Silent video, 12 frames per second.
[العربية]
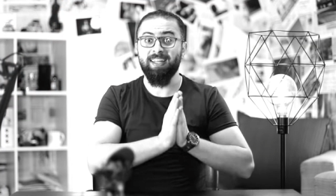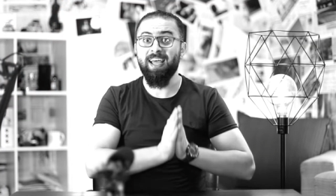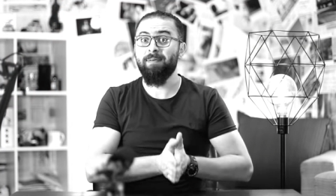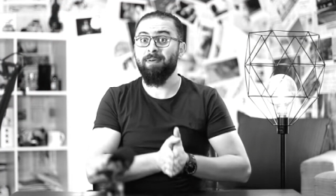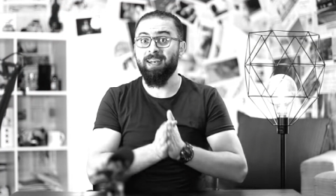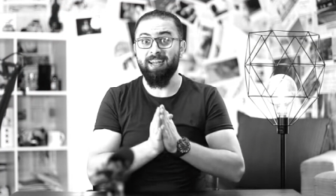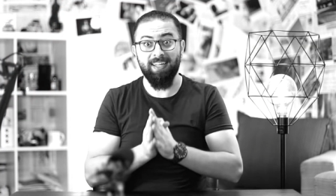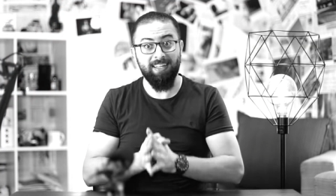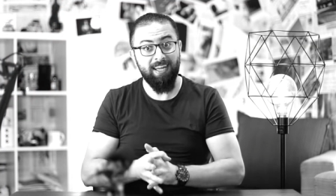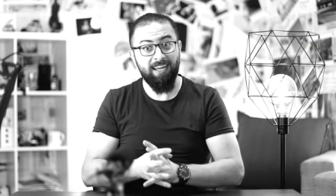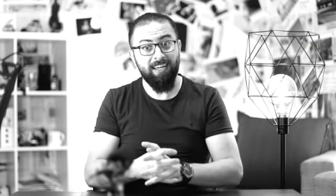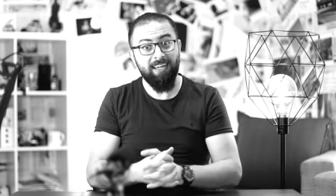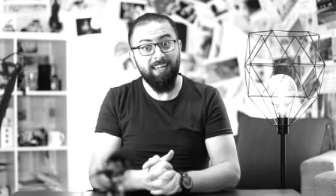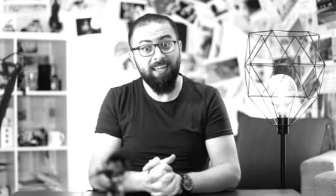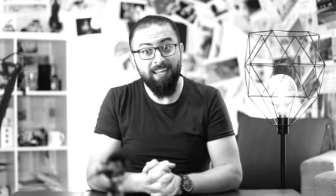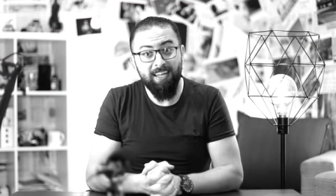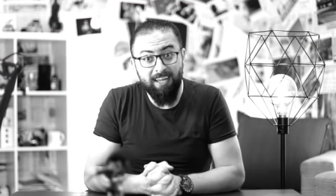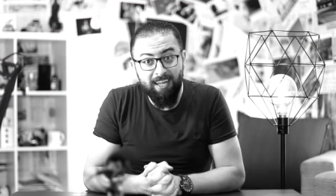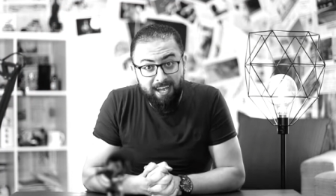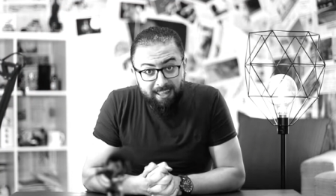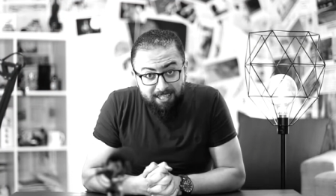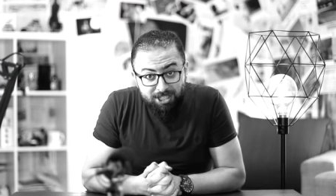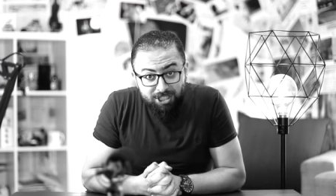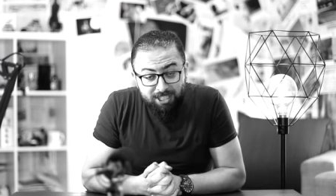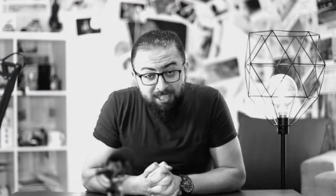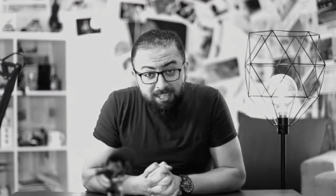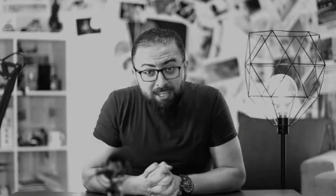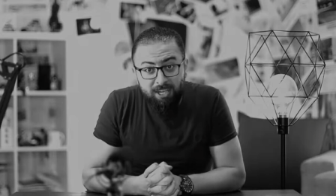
دائما لأداء هذا الشيء؟